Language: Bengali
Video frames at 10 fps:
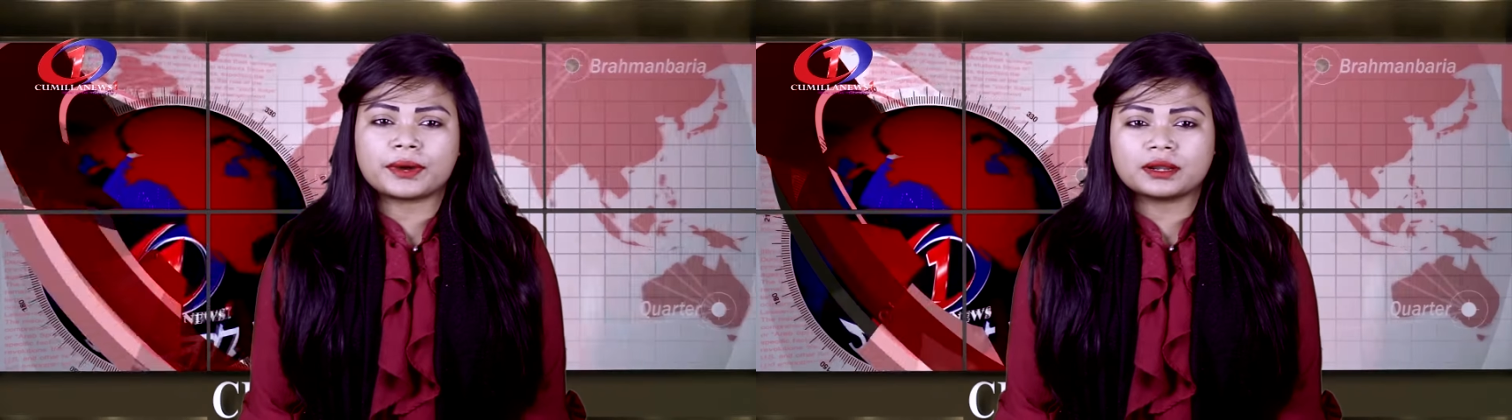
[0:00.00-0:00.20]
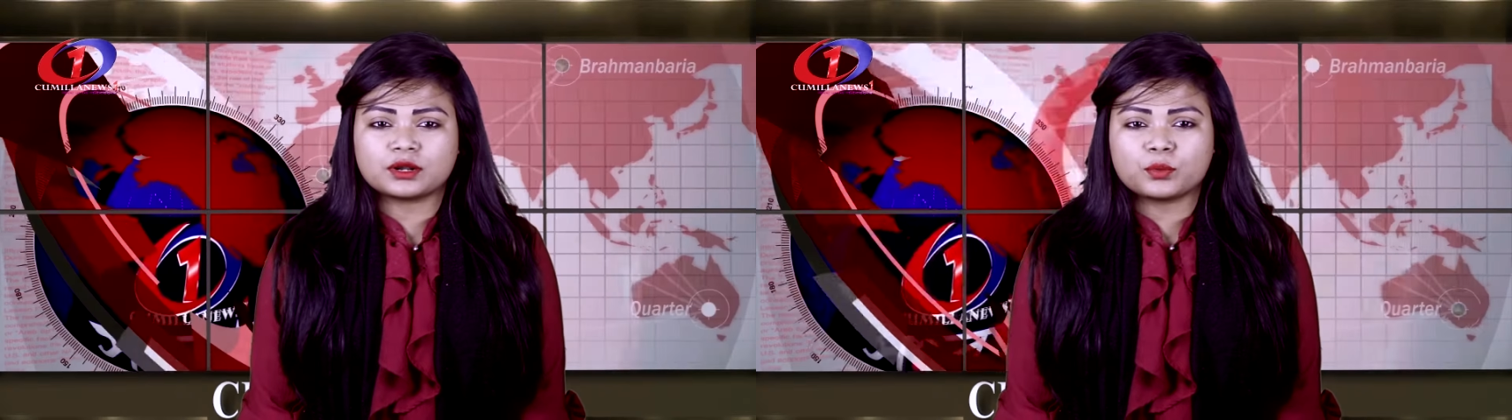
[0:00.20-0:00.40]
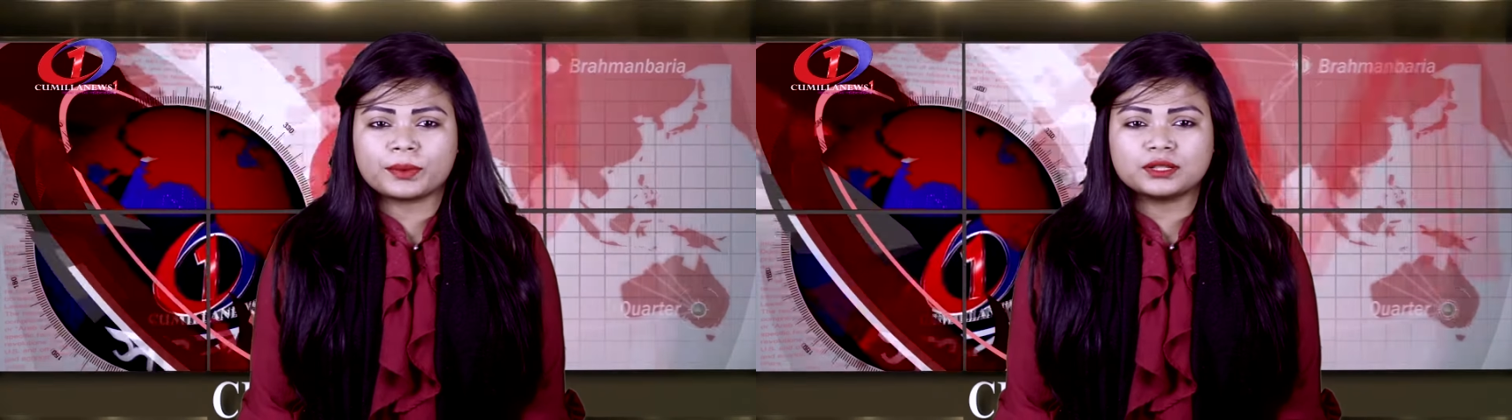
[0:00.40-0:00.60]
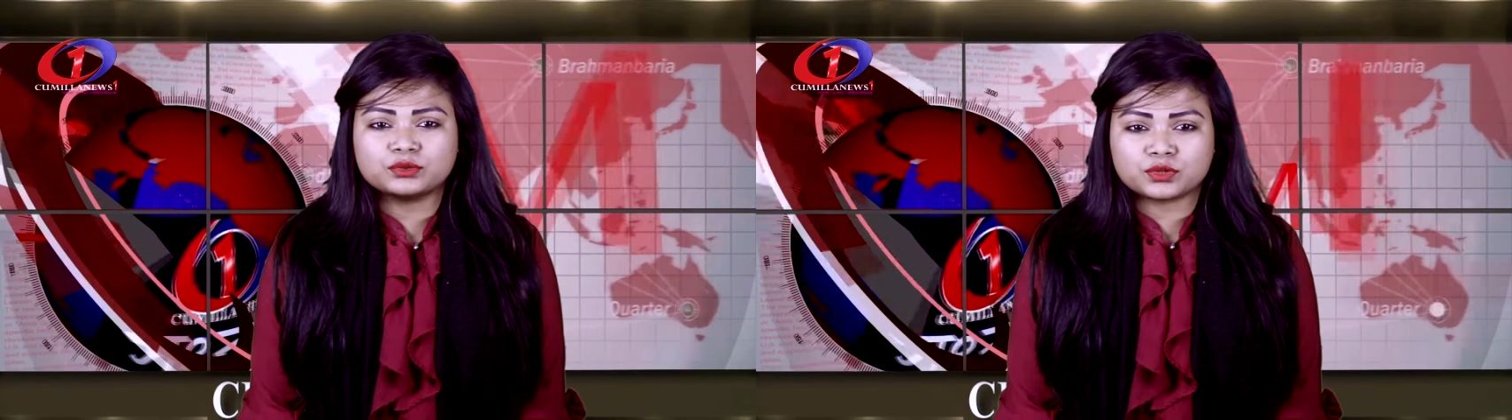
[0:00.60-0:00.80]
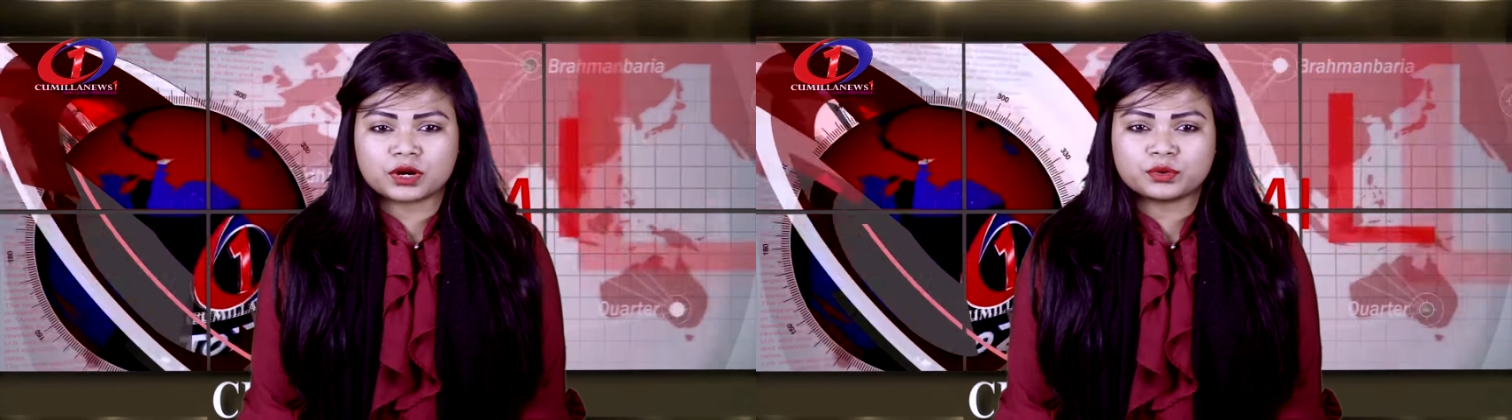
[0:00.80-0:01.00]
পায়রা ও
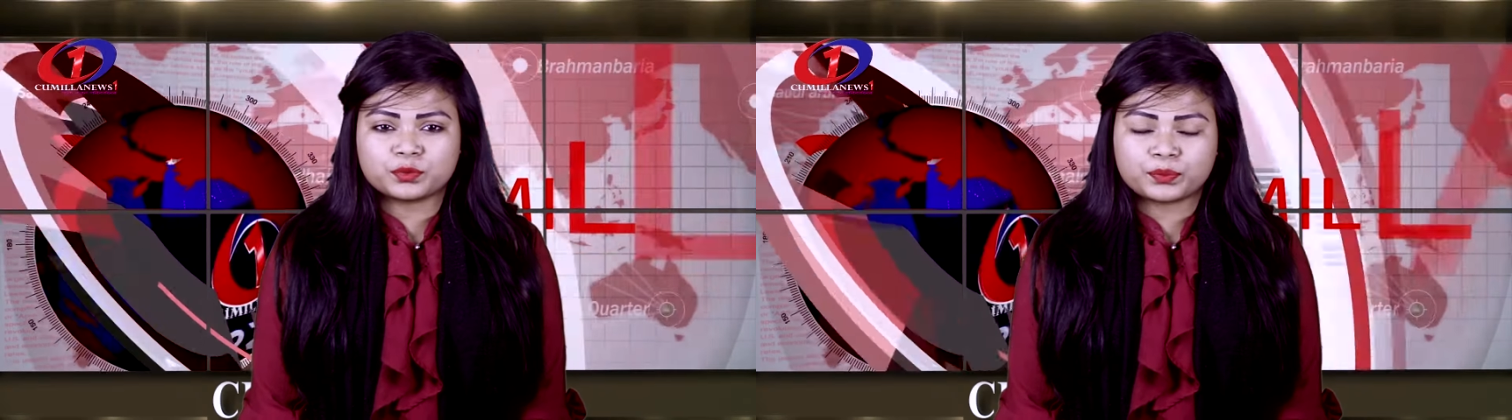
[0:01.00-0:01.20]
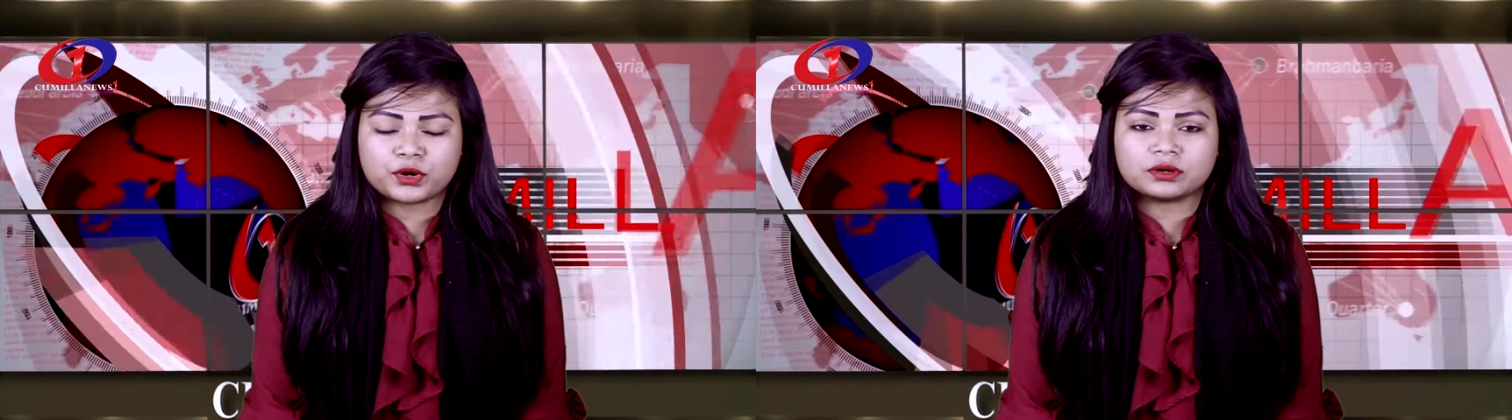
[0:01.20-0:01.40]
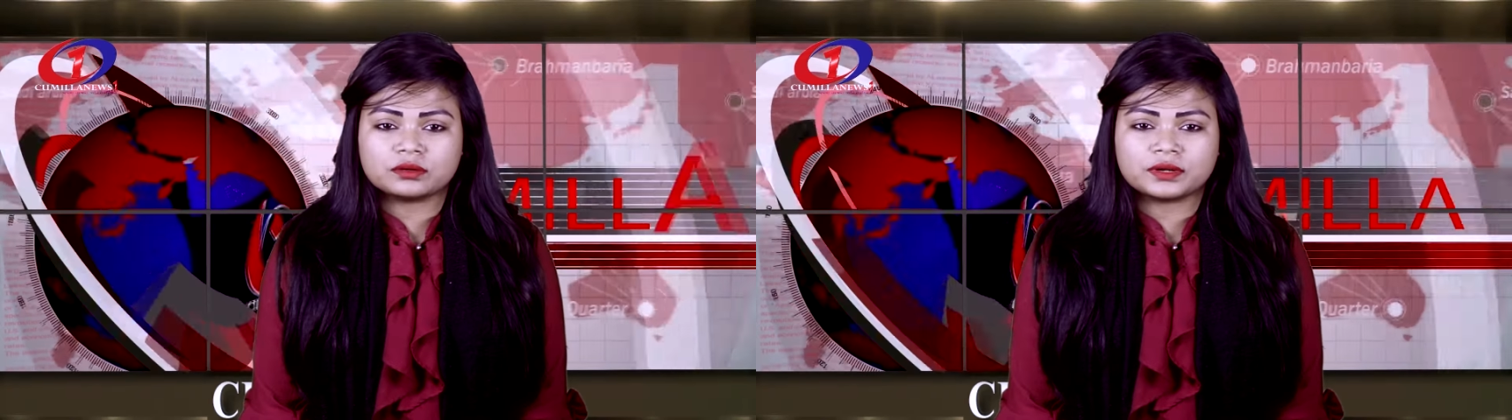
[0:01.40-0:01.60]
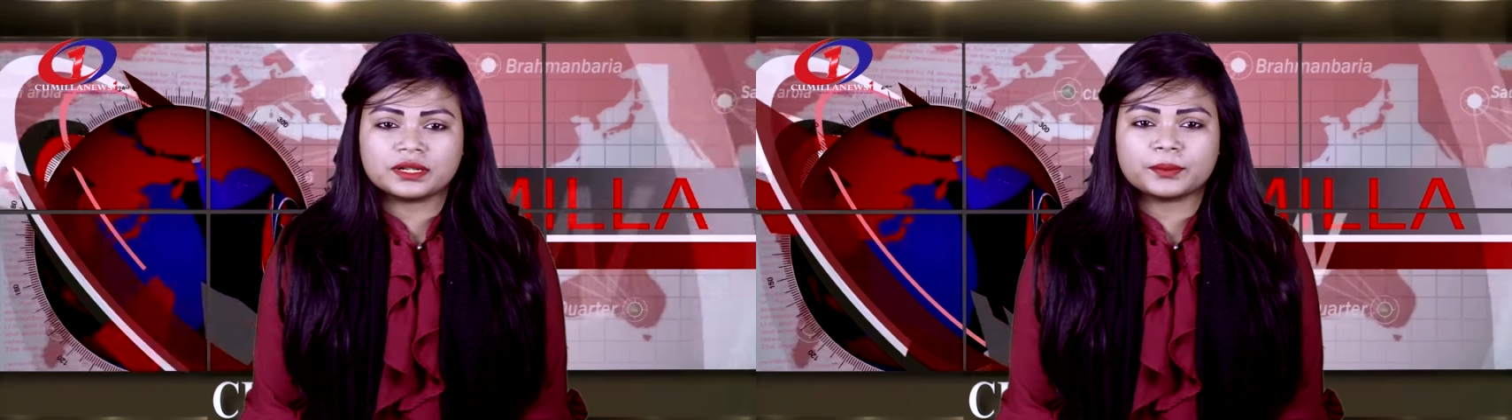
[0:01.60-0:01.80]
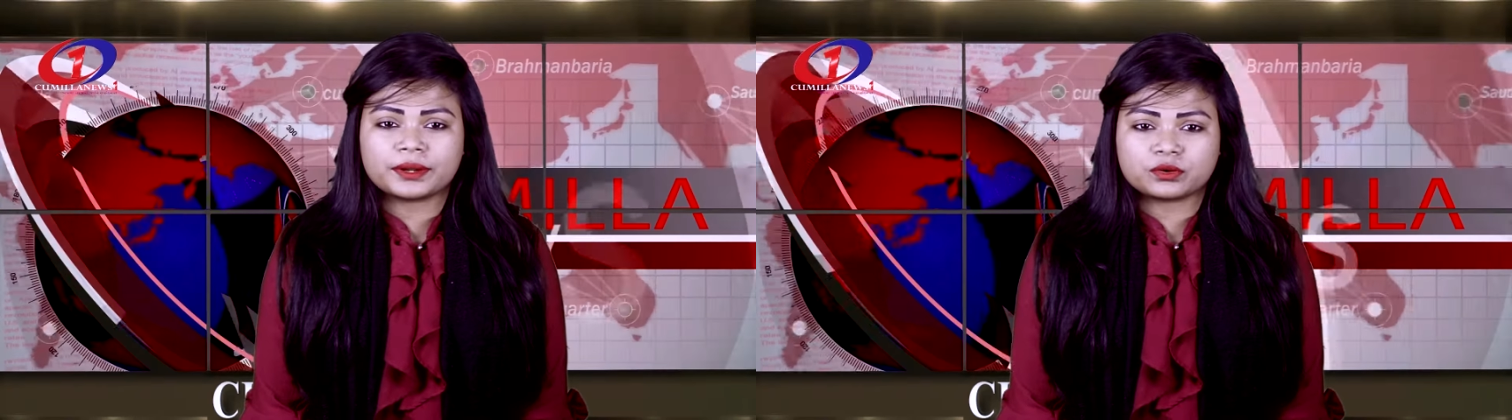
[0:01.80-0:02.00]
বেলুন উড়ানোর পর
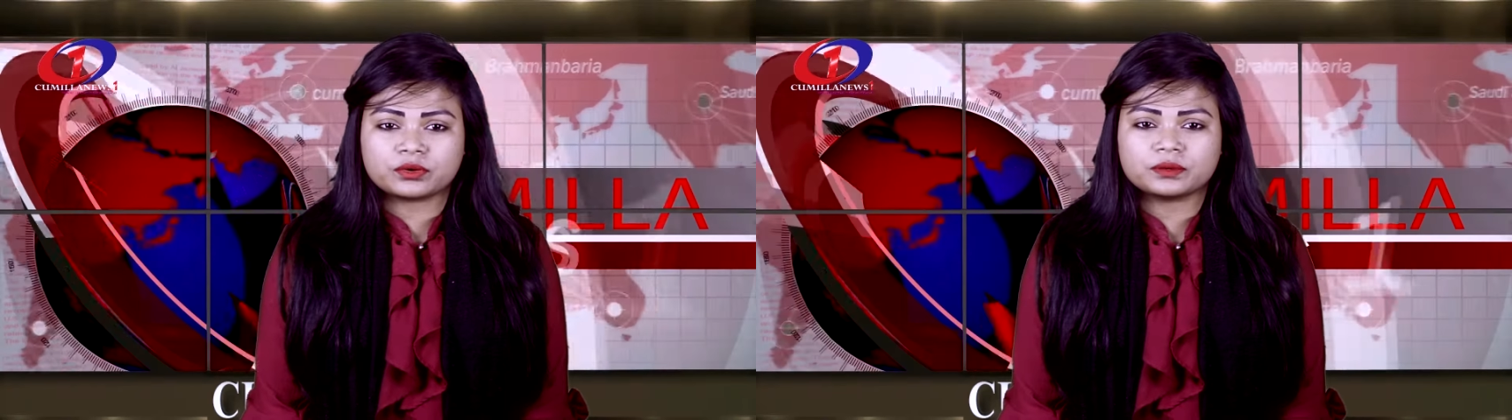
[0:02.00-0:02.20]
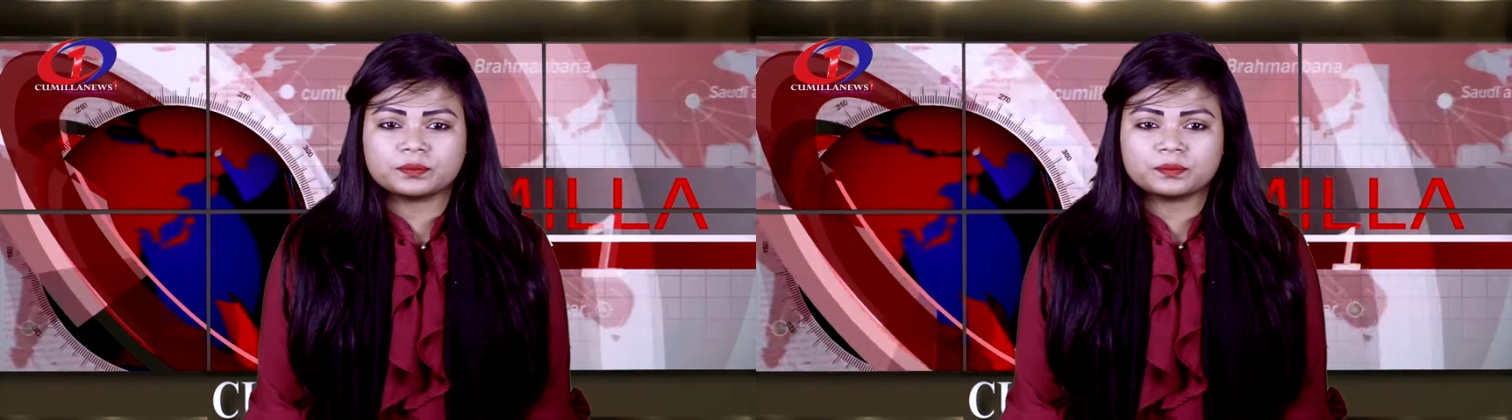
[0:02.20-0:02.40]
রেলি বের হয়